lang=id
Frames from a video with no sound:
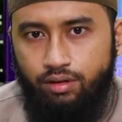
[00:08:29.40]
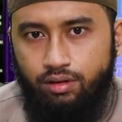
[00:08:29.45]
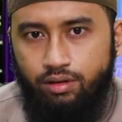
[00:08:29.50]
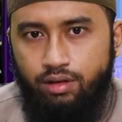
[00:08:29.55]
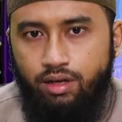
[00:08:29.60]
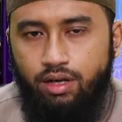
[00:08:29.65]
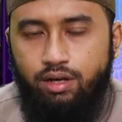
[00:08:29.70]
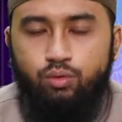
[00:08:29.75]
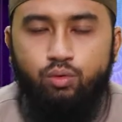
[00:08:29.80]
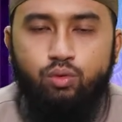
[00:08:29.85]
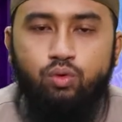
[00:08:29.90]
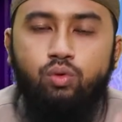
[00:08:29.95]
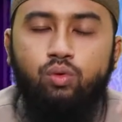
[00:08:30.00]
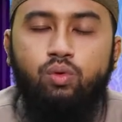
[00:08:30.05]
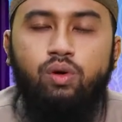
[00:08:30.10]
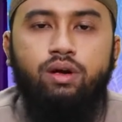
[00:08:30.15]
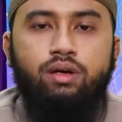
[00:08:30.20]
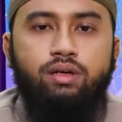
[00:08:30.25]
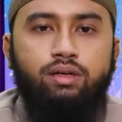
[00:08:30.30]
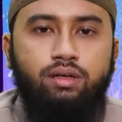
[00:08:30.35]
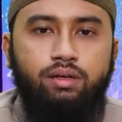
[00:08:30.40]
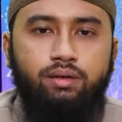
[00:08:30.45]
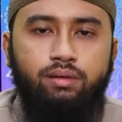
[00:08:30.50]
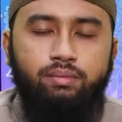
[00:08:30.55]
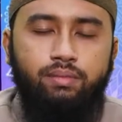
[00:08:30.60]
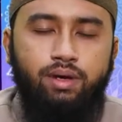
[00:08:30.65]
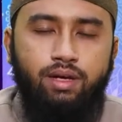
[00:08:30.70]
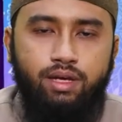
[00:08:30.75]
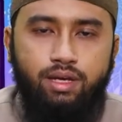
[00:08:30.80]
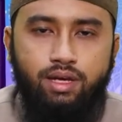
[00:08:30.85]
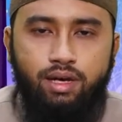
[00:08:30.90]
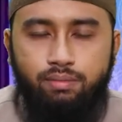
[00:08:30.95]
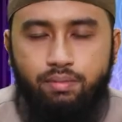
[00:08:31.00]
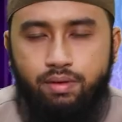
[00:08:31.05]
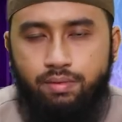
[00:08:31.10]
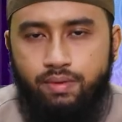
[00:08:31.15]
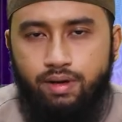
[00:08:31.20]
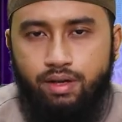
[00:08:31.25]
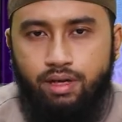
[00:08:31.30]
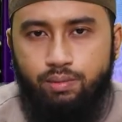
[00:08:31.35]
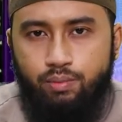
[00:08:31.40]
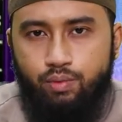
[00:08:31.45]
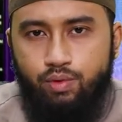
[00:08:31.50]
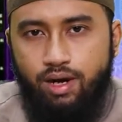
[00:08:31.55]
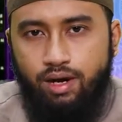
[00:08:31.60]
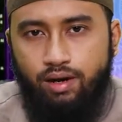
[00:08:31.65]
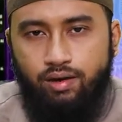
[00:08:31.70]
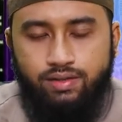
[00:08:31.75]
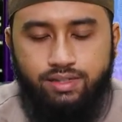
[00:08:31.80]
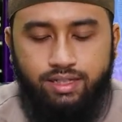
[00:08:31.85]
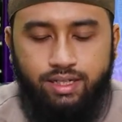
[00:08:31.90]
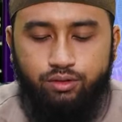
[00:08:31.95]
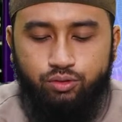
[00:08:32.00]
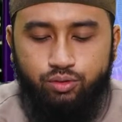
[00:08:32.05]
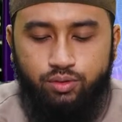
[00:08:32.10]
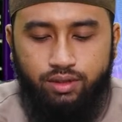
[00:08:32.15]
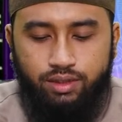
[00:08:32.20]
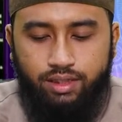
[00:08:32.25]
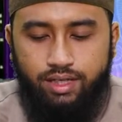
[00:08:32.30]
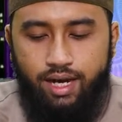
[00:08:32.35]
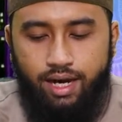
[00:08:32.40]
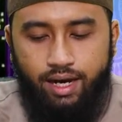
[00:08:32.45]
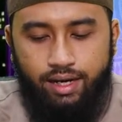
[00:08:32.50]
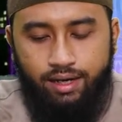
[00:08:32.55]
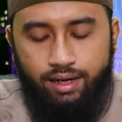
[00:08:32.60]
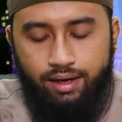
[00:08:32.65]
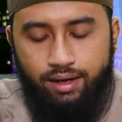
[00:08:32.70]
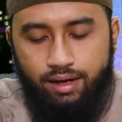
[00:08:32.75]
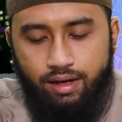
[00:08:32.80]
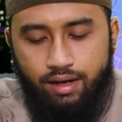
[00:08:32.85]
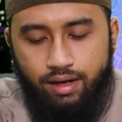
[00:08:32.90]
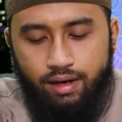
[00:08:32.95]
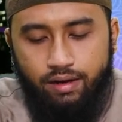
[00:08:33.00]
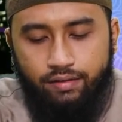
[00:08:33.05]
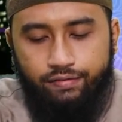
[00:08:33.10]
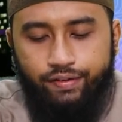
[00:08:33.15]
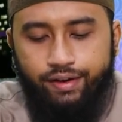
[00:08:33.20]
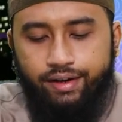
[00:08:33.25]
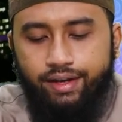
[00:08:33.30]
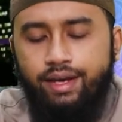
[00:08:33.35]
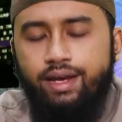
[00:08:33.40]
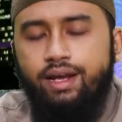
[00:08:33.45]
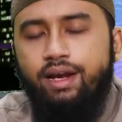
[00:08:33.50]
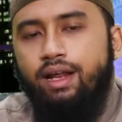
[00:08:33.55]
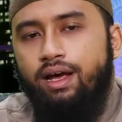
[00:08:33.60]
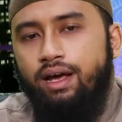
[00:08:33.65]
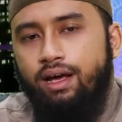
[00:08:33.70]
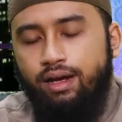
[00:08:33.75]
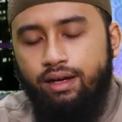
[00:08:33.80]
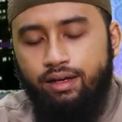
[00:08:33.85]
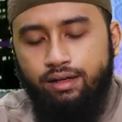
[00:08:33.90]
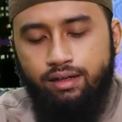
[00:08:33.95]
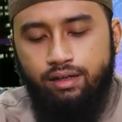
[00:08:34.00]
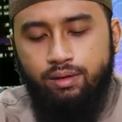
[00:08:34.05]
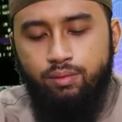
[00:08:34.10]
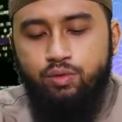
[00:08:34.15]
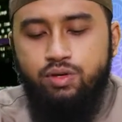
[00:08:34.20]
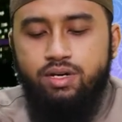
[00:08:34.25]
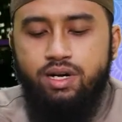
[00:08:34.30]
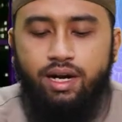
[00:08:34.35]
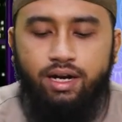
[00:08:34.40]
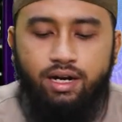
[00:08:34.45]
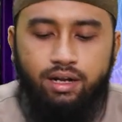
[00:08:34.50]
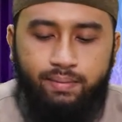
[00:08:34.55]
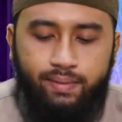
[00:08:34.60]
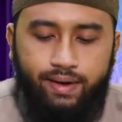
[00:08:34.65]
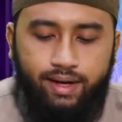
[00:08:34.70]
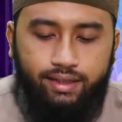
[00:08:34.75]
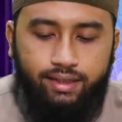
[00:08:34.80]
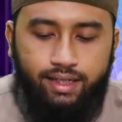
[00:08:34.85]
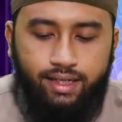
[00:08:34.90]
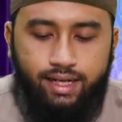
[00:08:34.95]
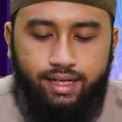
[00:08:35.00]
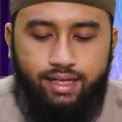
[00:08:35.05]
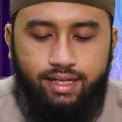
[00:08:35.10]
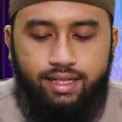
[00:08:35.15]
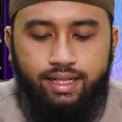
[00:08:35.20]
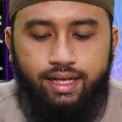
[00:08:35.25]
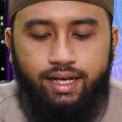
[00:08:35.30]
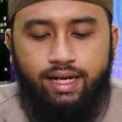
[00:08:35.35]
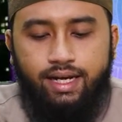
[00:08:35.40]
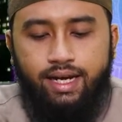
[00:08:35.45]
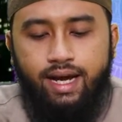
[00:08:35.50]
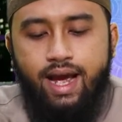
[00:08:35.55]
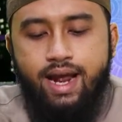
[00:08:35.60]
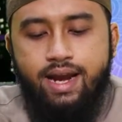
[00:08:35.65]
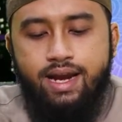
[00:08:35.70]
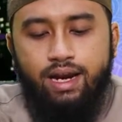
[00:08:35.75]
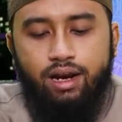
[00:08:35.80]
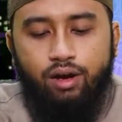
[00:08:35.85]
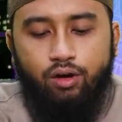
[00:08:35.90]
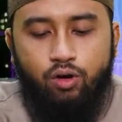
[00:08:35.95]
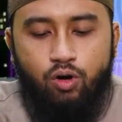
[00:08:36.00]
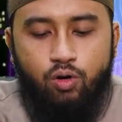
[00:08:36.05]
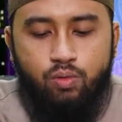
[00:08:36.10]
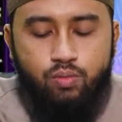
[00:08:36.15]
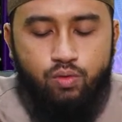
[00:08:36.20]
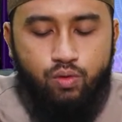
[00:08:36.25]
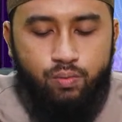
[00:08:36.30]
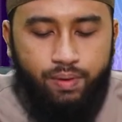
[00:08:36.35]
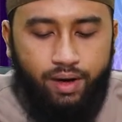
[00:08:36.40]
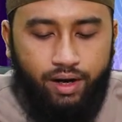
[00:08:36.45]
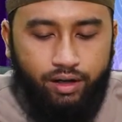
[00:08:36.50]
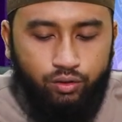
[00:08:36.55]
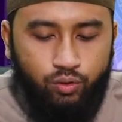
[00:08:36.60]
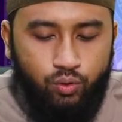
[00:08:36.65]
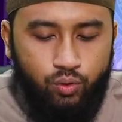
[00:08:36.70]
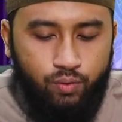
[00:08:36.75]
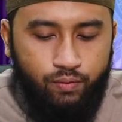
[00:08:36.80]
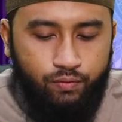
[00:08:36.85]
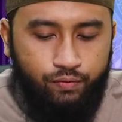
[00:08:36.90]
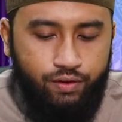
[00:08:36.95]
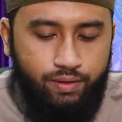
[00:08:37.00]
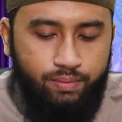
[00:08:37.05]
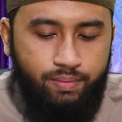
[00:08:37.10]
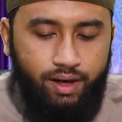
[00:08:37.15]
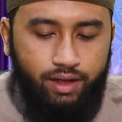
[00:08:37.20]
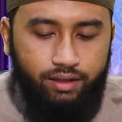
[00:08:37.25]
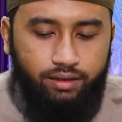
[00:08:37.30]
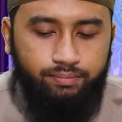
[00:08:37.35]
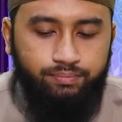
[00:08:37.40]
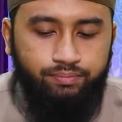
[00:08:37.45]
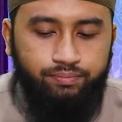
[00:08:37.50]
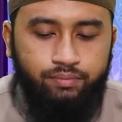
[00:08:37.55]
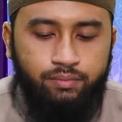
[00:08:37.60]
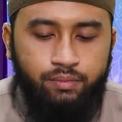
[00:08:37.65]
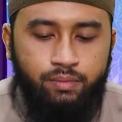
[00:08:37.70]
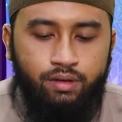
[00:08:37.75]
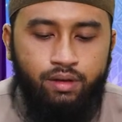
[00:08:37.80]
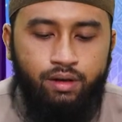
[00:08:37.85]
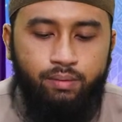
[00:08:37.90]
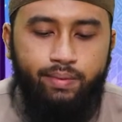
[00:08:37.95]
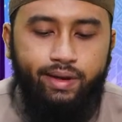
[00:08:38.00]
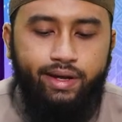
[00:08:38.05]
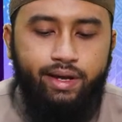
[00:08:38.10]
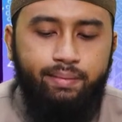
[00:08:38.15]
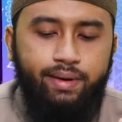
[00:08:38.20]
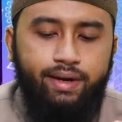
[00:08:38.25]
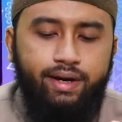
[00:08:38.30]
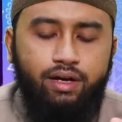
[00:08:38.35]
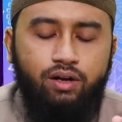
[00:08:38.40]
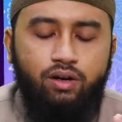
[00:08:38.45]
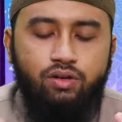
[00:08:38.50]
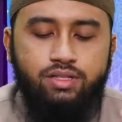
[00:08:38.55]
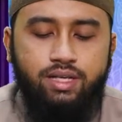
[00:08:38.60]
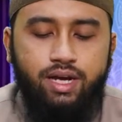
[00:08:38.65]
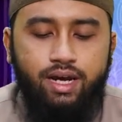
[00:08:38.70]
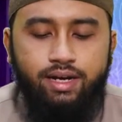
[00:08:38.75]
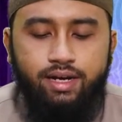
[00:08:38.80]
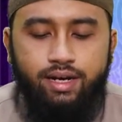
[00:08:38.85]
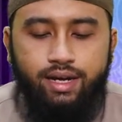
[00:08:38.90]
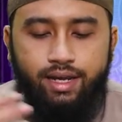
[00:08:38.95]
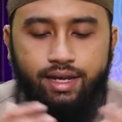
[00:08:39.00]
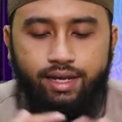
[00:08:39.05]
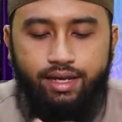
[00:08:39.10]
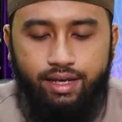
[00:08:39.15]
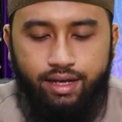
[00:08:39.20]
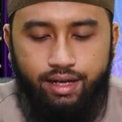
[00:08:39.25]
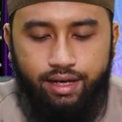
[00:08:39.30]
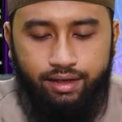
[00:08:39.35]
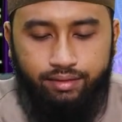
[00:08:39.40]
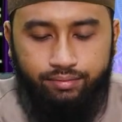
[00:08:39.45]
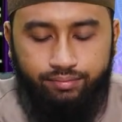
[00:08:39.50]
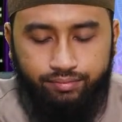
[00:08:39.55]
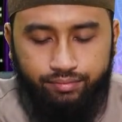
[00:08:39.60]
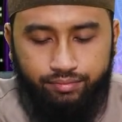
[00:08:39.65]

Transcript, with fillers: Ya dulu bagi yang memiliki budak kalau sekarang sudah tidak ada. Fakila kemudian ada yang mengatakan idza kana laqaumu ba'duhum fi ba'd. Bagaimana kalau seandainya